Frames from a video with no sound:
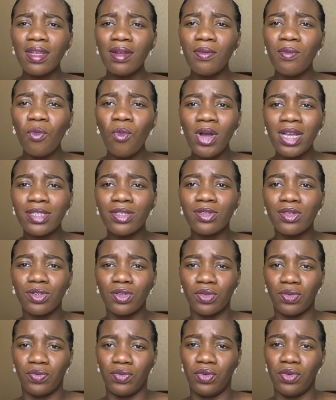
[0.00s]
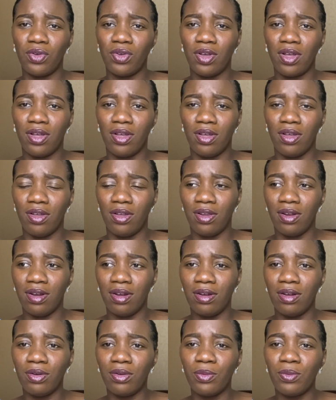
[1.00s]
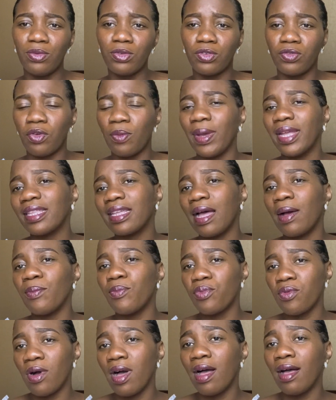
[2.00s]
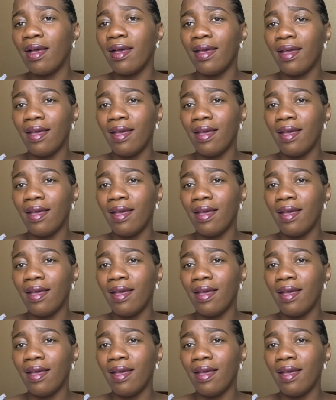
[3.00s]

moi, ce que je veux, euh, je veux mettre un point